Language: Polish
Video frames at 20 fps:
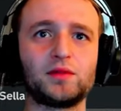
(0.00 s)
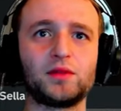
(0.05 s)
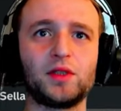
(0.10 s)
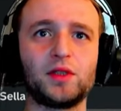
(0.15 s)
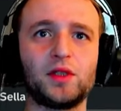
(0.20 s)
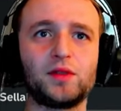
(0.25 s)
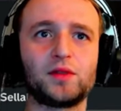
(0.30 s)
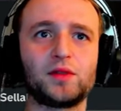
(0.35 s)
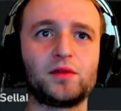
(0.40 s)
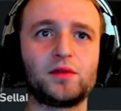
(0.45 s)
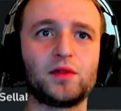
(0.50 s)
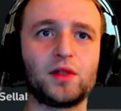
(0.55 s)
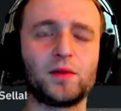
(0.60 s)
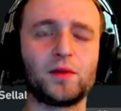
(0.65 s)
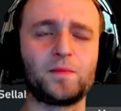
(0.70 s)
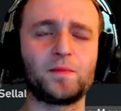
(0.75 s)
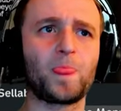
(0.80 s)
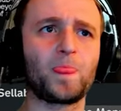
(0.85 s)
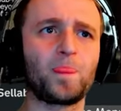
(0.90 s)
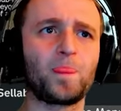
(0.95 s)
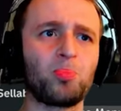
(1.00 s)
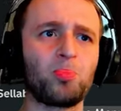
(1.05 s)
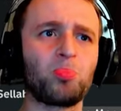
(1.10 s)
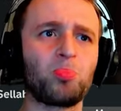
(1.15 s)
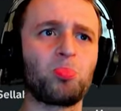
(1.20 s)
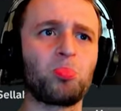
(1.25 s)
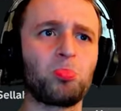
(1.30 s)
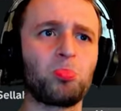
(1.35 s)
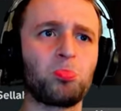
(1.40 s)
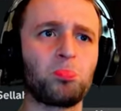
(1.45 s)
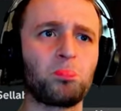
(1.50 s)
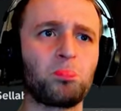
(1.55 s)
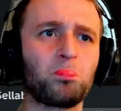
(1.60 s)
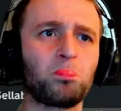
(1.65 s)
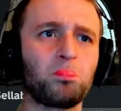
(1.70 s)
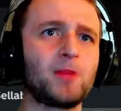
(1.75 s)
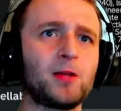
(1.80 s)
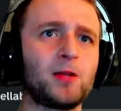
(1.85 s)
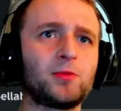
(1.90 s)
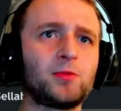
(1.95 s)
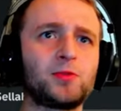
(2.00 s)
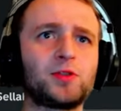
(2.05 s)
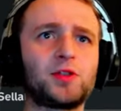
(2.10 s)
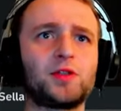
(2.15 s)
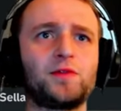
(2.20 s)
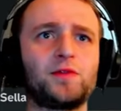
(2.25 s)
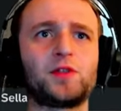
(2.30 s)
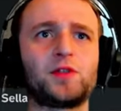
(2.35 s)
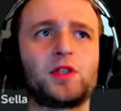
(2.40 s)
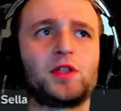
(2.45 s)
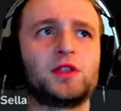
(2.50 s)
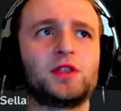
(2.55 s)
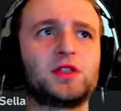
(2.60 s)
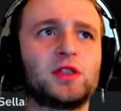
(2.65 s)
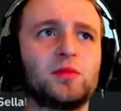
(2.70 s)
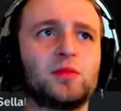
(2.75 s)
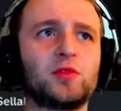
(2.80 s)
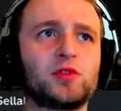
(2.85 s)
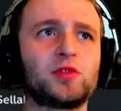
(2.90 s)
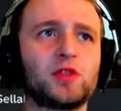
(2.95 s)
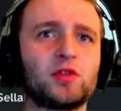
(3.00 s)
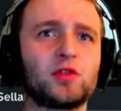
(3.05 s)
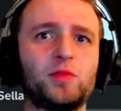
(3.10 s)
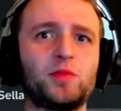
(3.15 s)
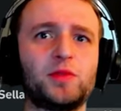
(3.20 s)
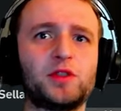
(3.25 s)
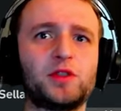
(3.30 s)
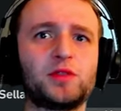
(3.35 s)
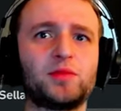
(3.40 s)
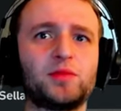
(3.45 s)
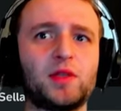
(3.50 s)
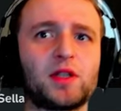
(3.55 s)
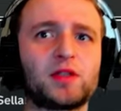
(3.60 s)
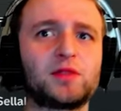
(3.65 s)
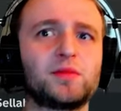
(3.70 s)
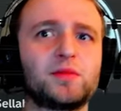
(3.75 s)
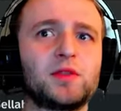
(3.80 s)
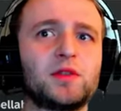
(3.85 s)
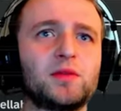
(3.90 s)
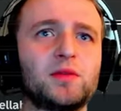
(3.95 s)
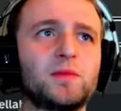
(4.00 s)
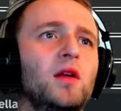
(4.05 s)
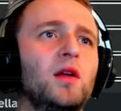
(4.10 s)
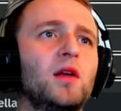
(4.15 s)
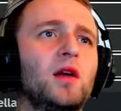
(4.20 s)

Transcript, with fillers: Nie, dziękuję. I tak nie można kupić. A no rzeczywiście, nic nie można kupić z Markman.